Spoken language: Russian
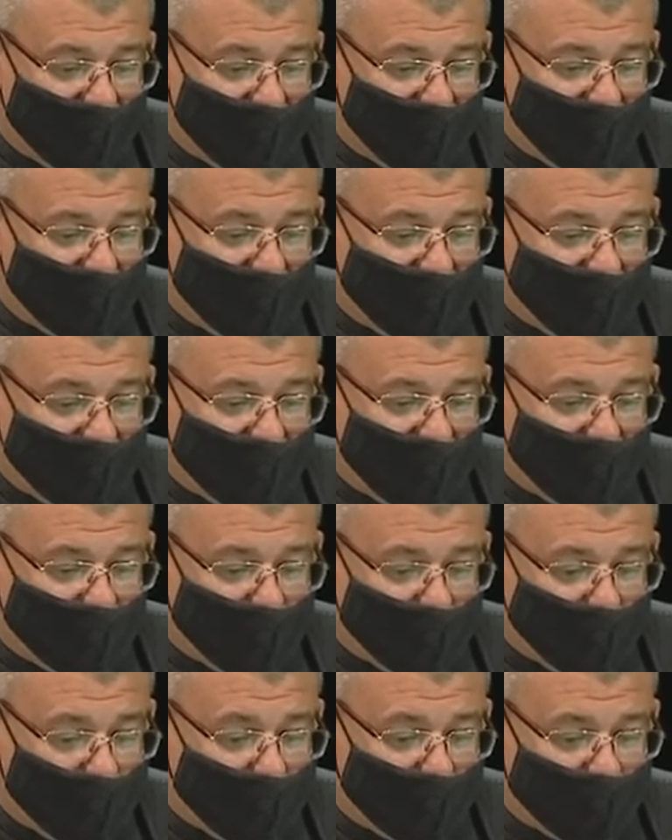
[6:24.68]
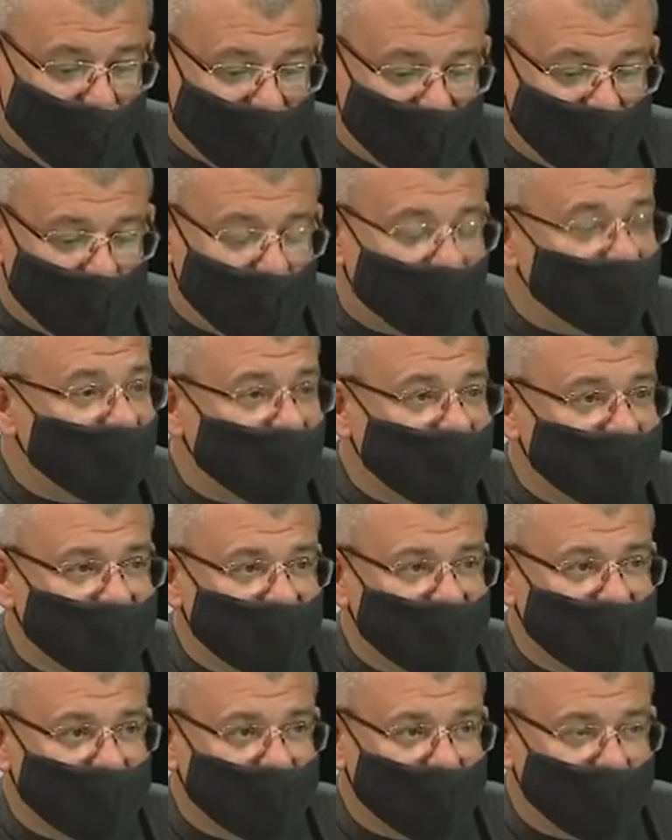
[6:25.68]
Э, путем почтовой
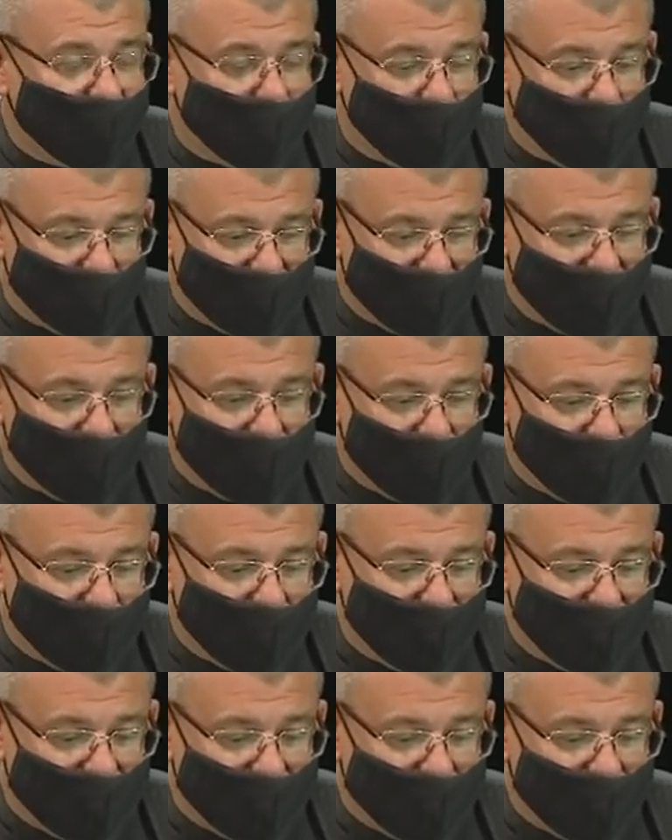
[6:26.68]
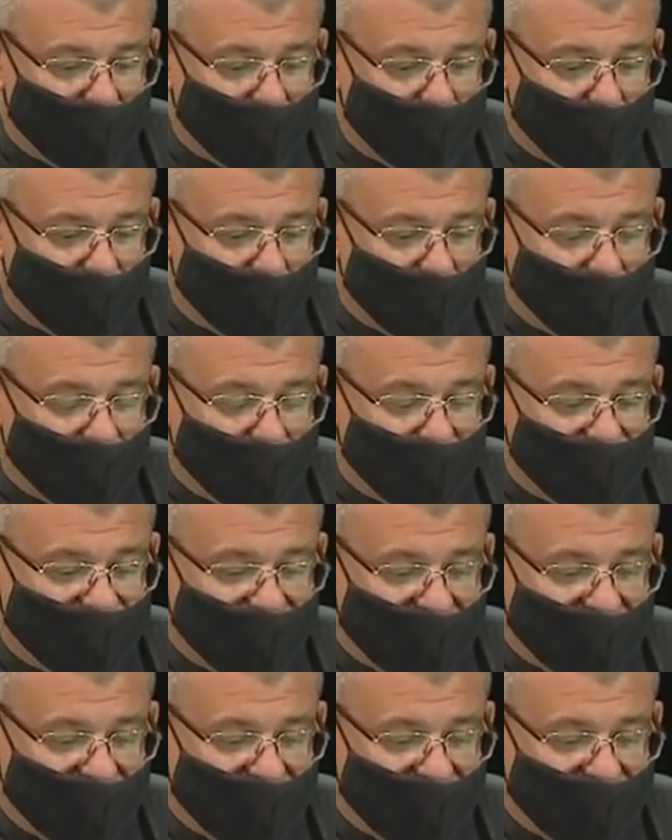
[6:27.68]
рассылки он доходит до